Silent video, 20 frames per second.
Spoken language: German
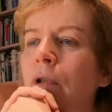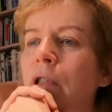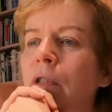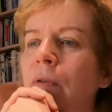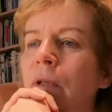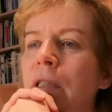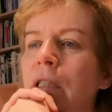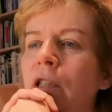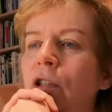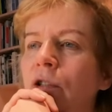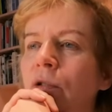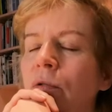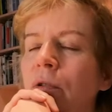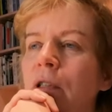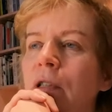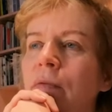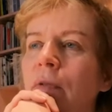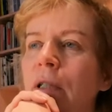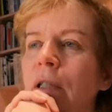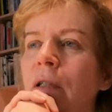es war sehr
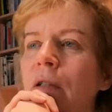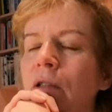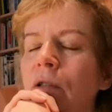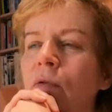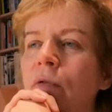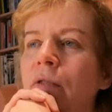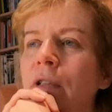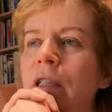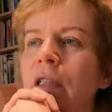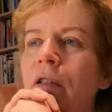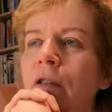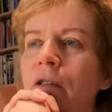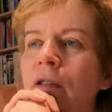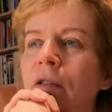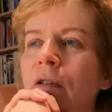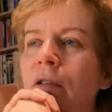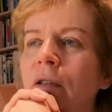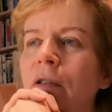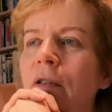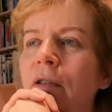schönes Wetter, so
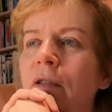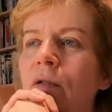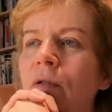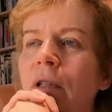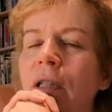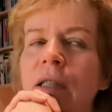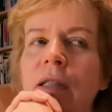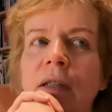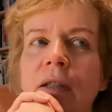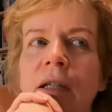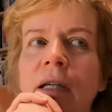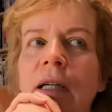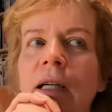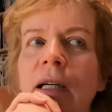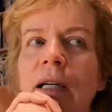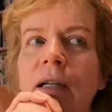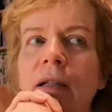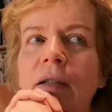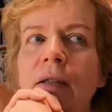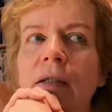Wintersonne, so ganz
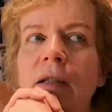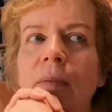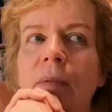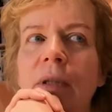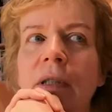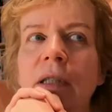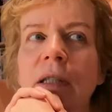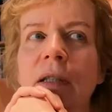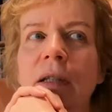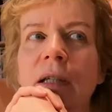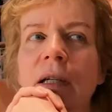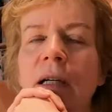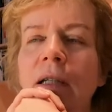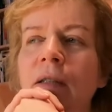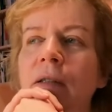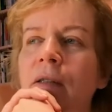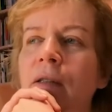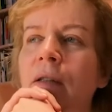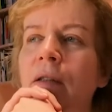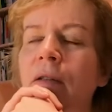helles, aber sehr
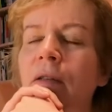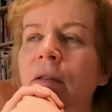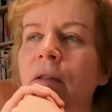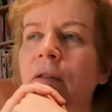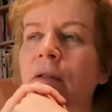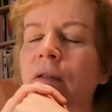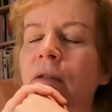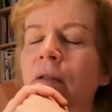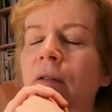kaltes Licht.